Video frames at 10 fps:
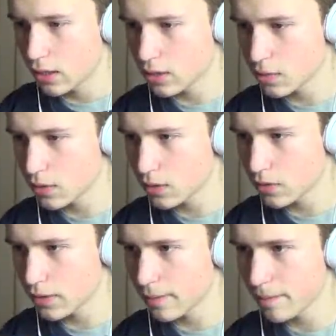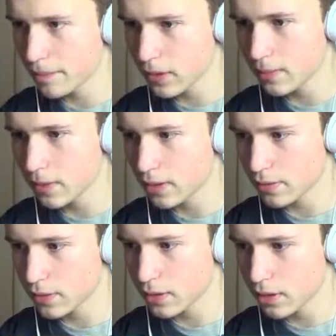Lecimy od nowa. Chyba
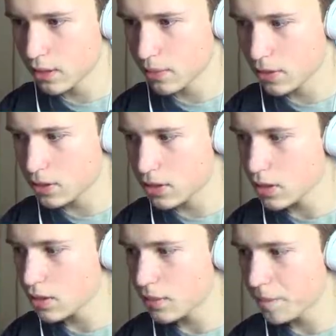w ten teleporcik.